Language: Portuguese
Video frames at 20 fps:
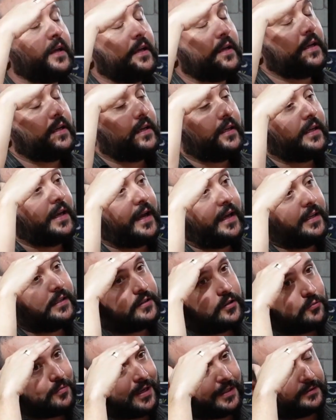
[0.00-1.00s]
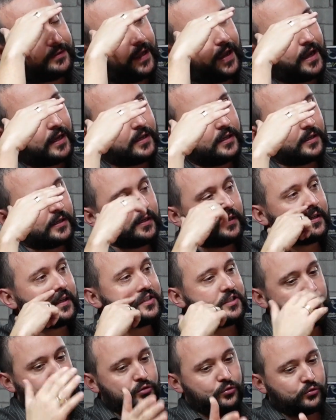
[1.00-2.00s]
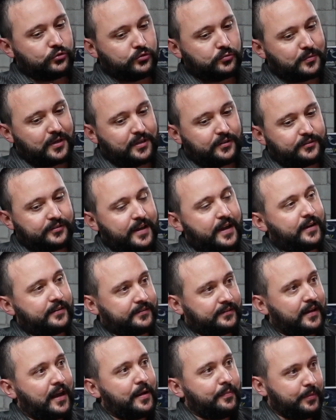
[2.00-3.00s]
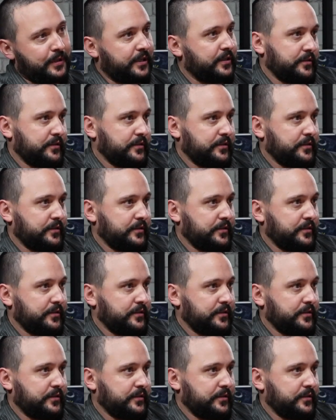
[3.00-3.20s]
E aí tem uma técnica que a gente usa uma serra sabre,